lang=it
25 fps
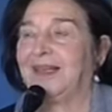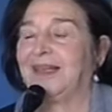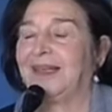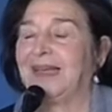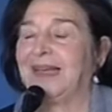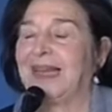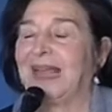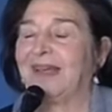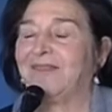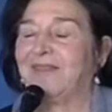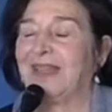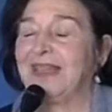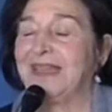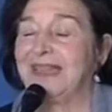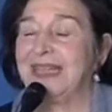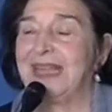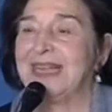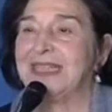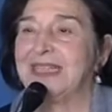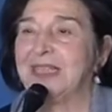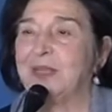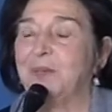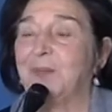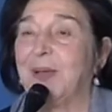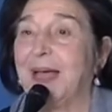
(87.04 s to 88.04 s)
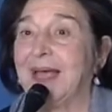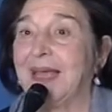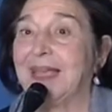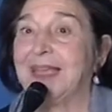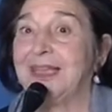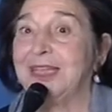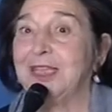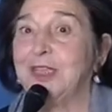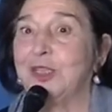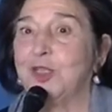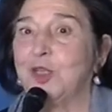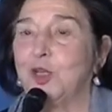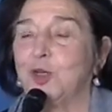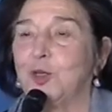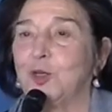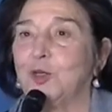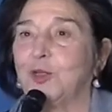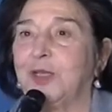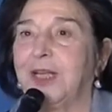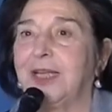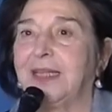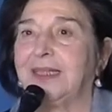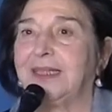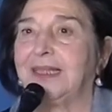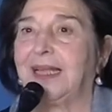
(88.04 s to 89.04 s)
la ventesima
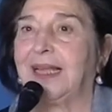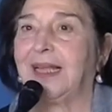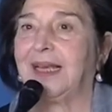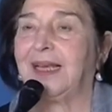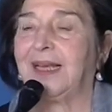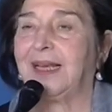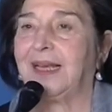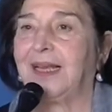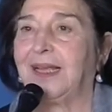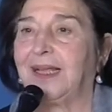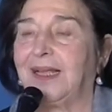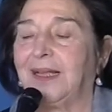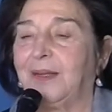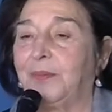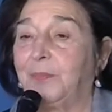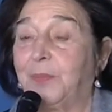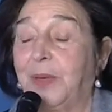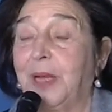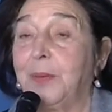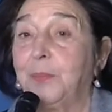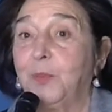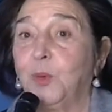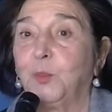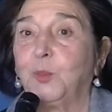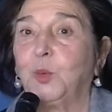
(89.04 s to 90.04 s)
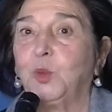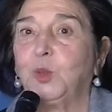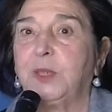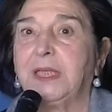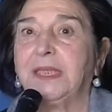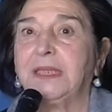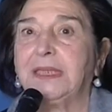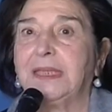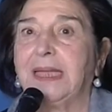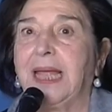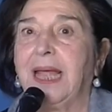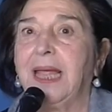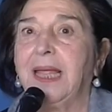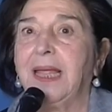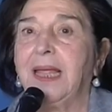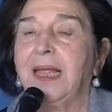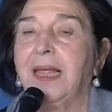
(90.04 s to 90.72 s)
edizione del eh, Premio Buttita